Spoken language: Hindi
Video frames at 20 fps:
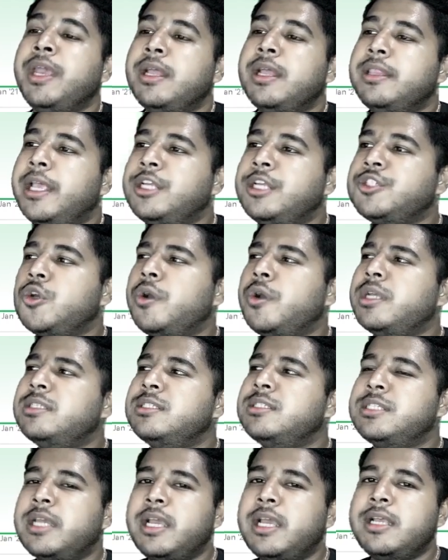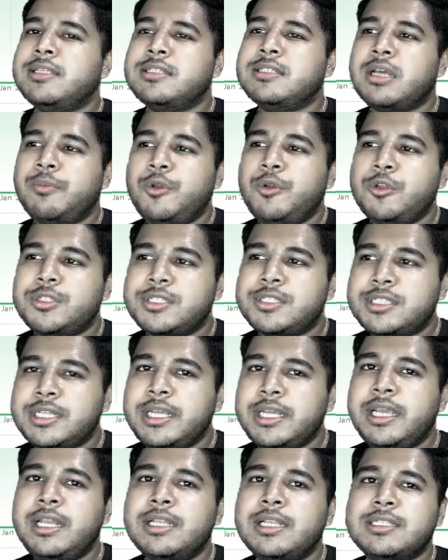नेक्स्ट स्टॉक इज जे एस डब्ल्यू
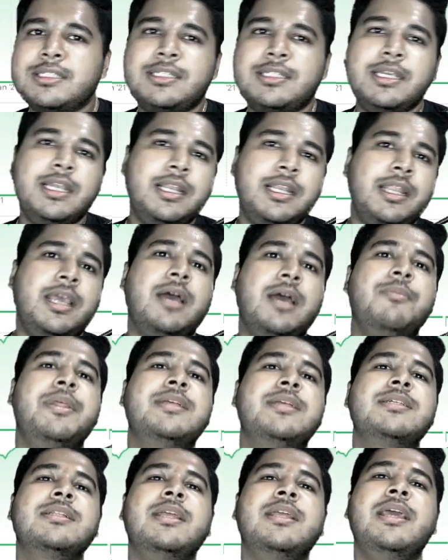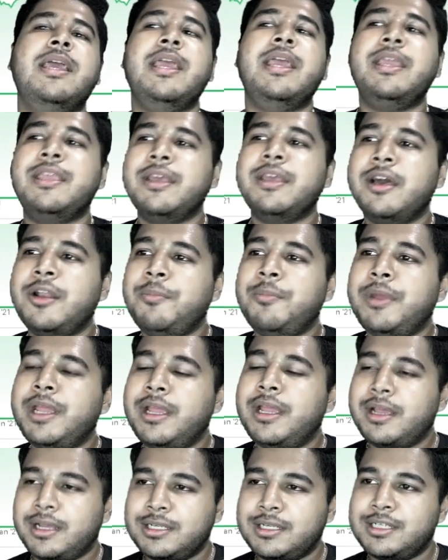स्टील स्टील ने हम देख सकते हैं एक ईयर में
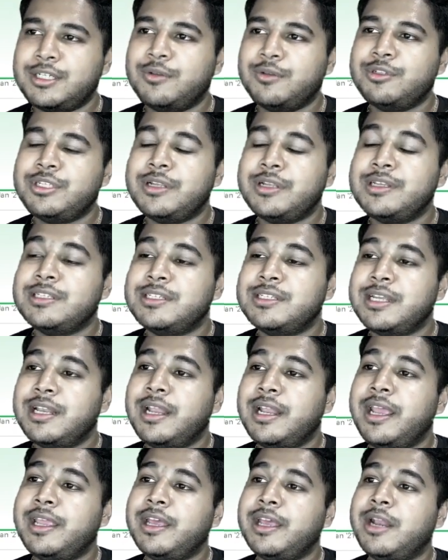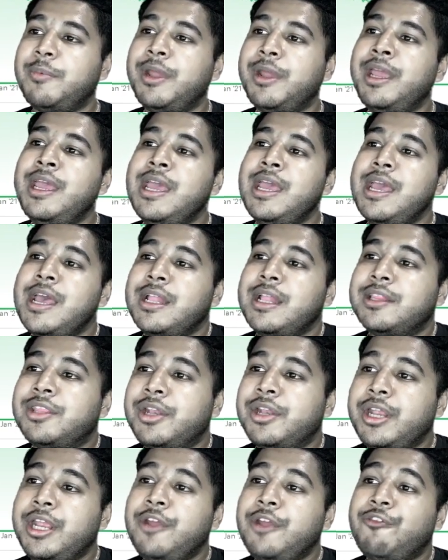जे एस डब्ल्यू स्टील ने एक ईयर में
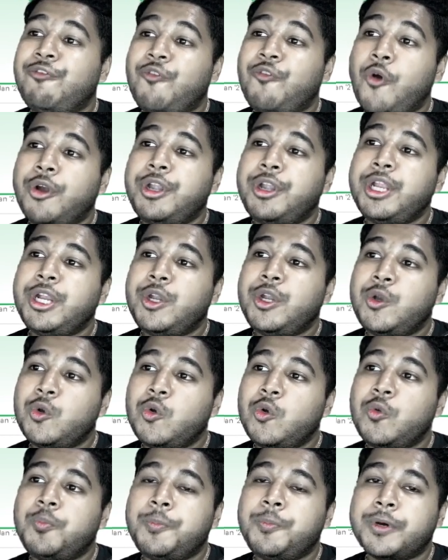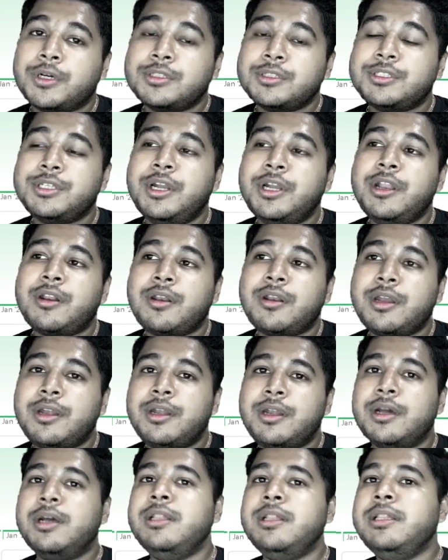342 परसेंट
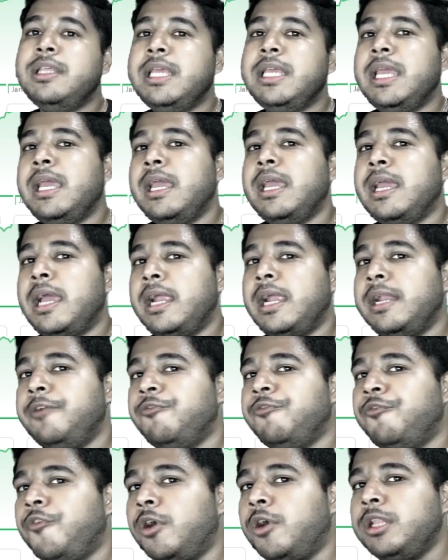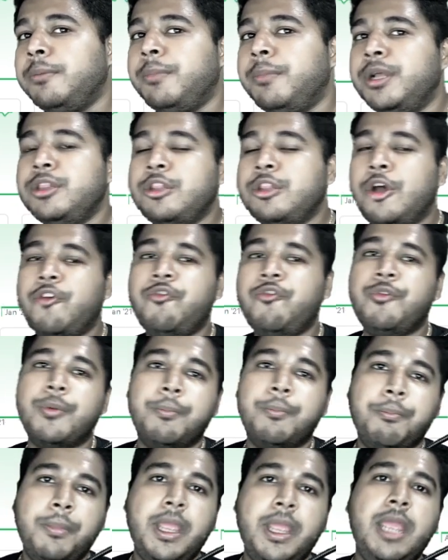रिटर्न दिए है एंड फॉर द मंथ ऑफ
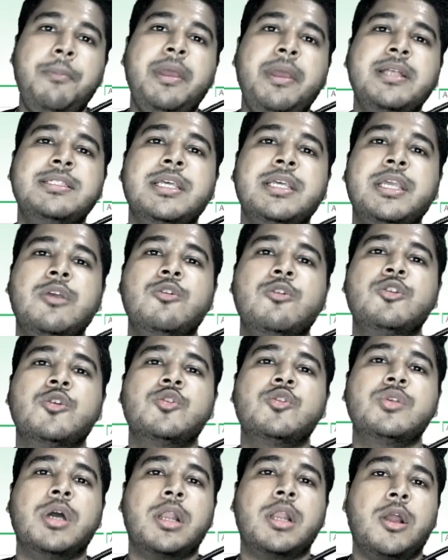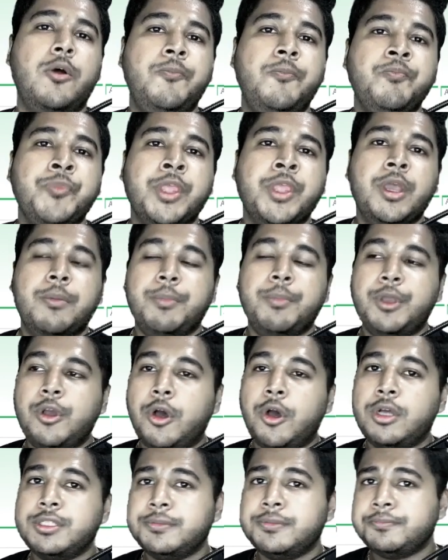मे मैं इसे क्यों चूज़ कर रहा हूँ
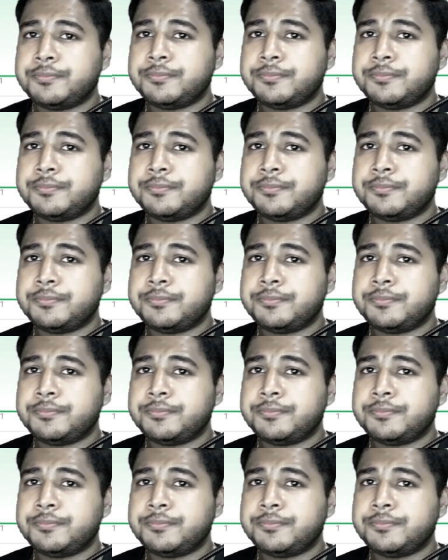बिकॉज